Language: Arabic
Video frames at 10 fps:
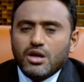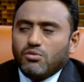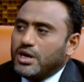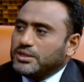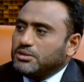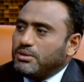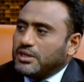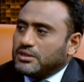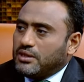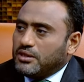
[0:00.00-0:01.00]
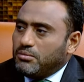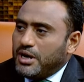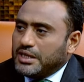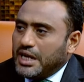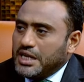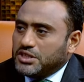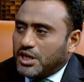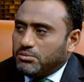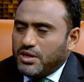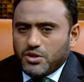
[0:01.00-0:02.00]
وهزيمة التنظيمات
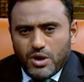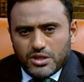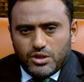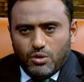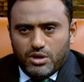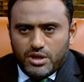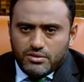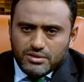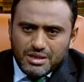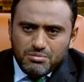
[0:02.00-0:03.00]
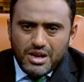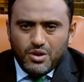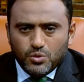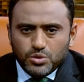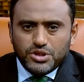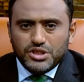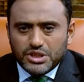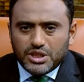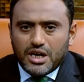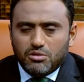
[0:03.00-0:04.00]
الإجرامية هذه رواية الدولة يعني ضمن الحوثي
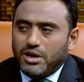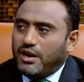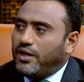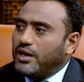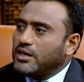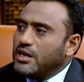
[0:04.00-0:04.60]
إيران وما إلى ذلك